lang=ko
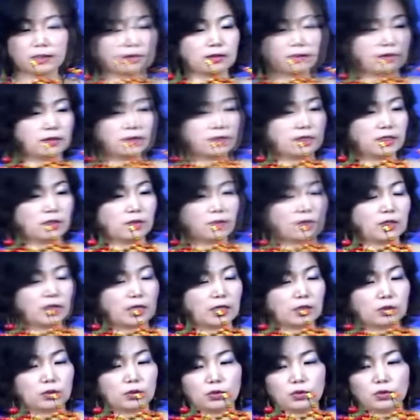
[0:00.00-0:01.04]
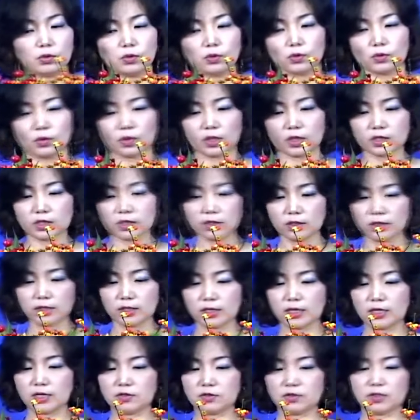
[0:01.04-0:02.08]
그런 느낌이 나도록 그렇게
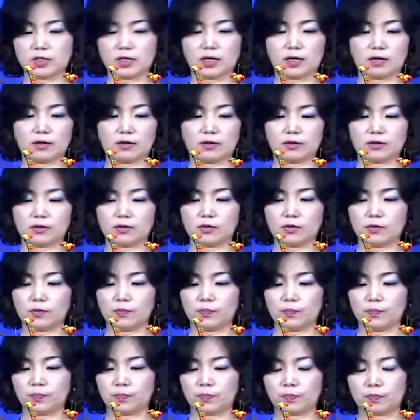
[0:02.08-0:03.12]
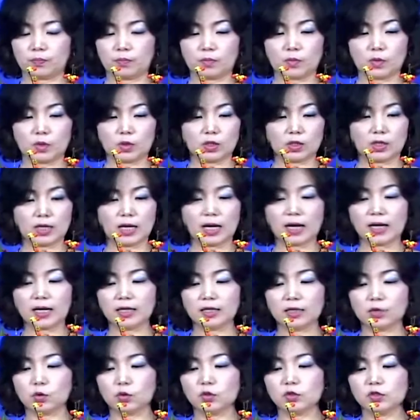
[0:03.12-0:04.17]
처리를 해주세요. 그리고 약간
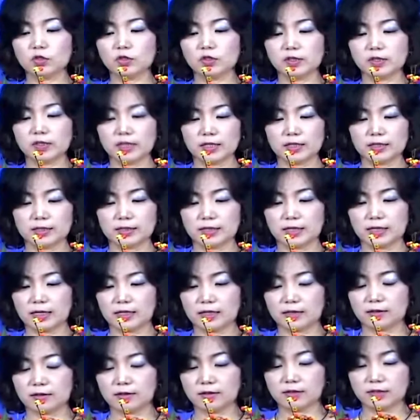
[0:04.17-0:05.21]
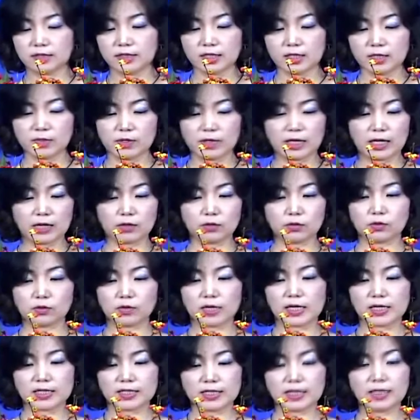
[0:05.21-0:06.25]
돌출된 듯한 그런 느낌이 나도
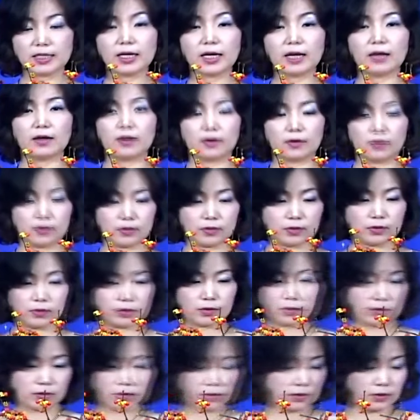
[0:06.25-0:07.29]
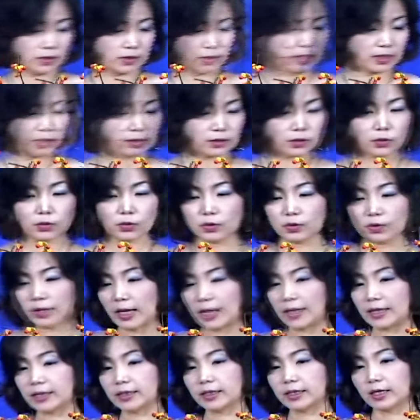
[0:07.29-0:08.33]
괜찮아요. 그러니까 서로
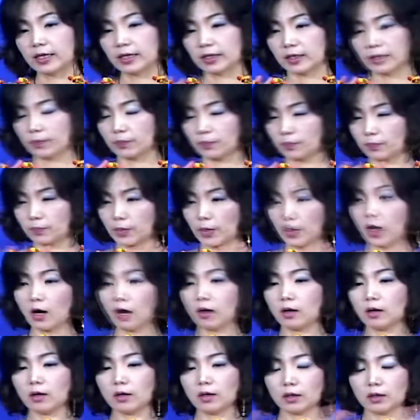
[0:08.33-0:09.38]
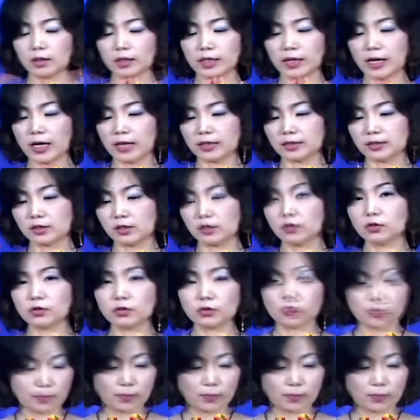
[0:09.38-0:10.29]
다르게 이렇게 평이한 선으로